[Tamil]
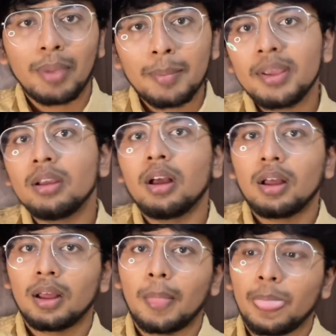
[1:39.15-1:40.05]
மேபி
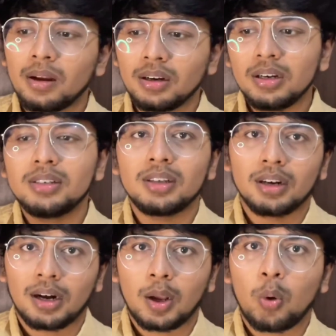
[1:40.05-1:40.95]

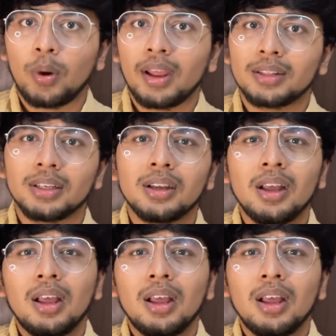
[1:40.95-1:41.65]
கேர்ள்ஸுக்கு நடக்கக்கூடிய அந்த